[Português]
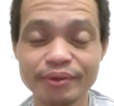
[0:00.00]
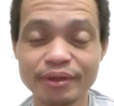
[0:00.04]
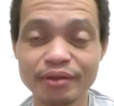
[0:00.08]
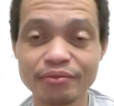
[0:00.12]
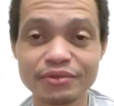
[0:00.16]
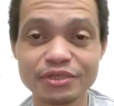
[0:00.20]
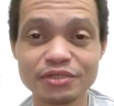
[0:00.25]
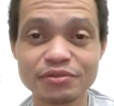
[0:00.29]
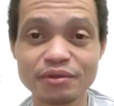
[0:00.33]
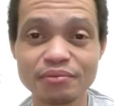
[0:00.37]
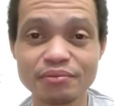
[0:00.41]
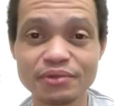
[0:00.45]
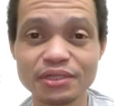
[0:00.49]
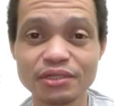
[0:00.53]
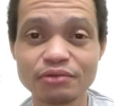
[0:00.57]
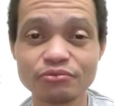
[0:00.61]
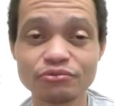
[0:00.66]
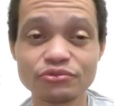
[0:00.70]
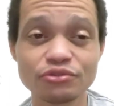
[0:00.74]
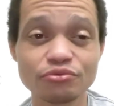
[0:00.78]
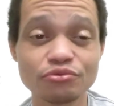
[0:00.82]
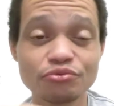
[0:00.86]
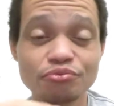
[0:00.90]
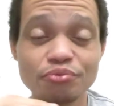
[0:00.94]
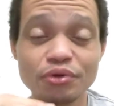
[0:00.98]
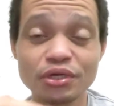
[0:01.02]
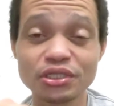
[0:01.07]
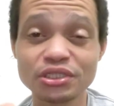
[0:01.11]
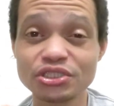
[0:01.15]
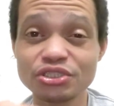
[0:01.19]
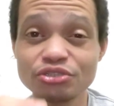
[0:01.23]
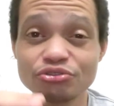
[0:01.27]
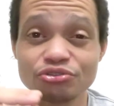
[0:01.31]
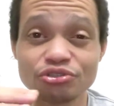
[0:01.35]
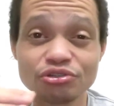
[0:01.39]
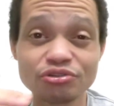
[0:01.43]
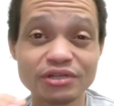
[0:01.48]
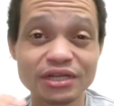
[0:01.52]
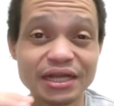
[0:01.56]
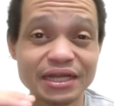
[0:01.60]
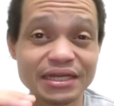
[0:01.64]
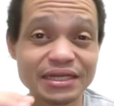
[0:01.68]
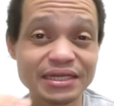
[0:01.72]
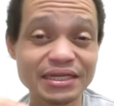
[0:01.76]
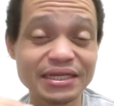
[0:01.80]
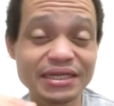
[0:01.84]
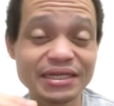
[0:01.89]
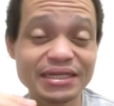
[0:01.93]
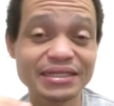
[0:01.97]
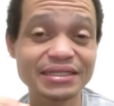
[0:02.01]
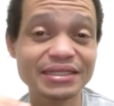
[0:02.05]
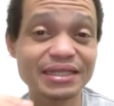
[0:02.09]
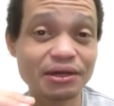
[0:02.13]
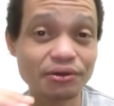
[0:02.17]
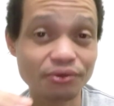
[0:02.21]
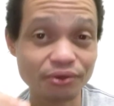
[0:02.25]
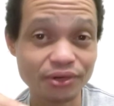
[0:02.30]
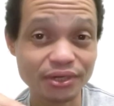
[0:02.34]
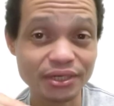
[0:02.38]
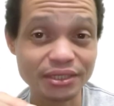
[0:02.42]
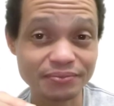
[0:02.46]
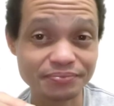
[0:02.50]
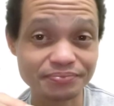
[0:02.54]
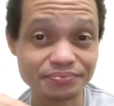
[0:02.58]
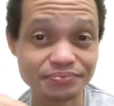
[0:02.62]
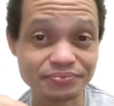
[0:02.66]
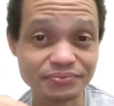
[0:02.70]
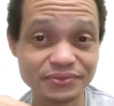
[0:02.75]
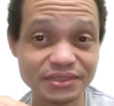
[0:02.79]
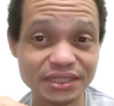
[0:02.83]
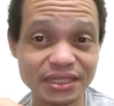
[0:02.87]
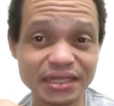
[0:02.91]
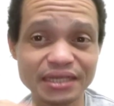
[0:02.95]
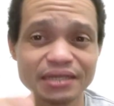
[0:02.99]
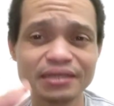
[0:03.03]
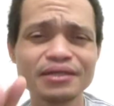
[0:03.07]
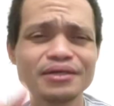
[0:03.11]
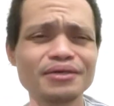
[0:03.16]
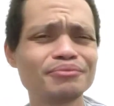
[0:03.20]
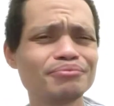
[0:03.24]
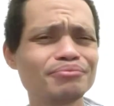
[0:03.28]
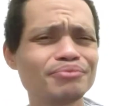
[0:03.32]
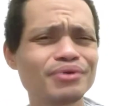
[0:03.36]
Pelo menos para mim não. O importante é ver o cair na hora, né?